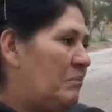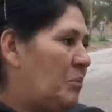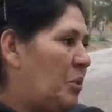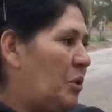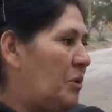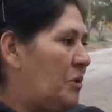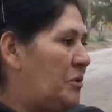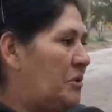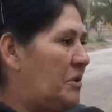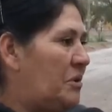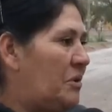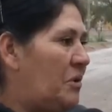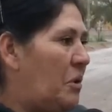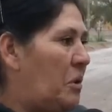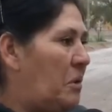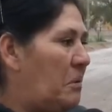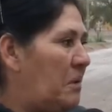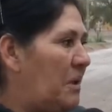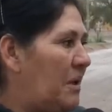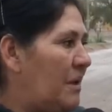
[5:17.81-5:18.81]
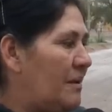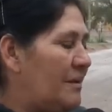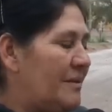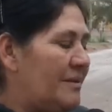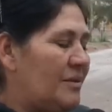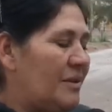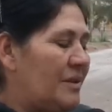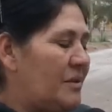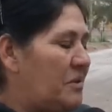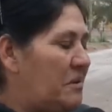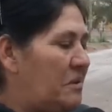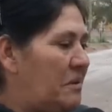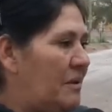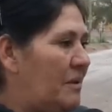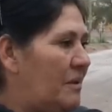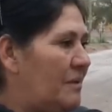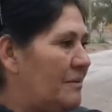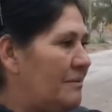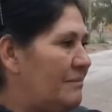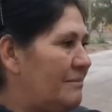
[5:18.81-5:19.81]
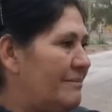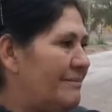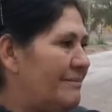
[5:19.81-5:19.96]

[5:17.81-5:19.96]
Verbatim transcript: por otros jóvenes. Eso no lo,